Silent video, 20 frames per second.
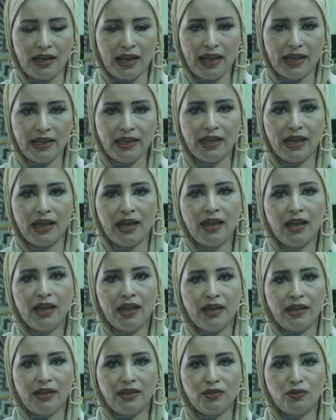الحقيقه
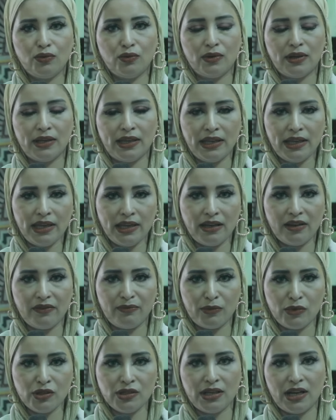انه جه هنا
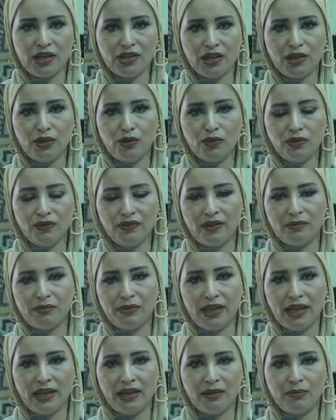في مصر عشان يدفن
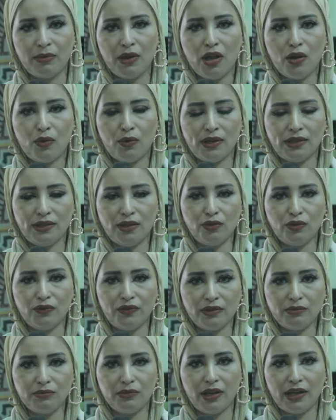بجانب والدته
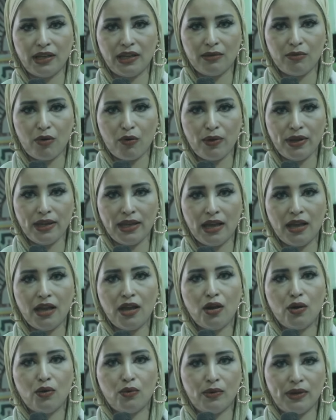فاطمه النبويه
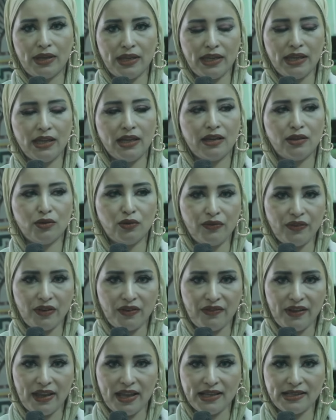وجه
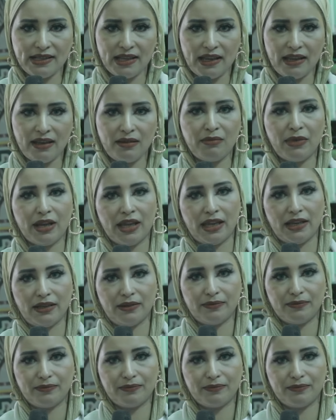دفن في هذا المكان.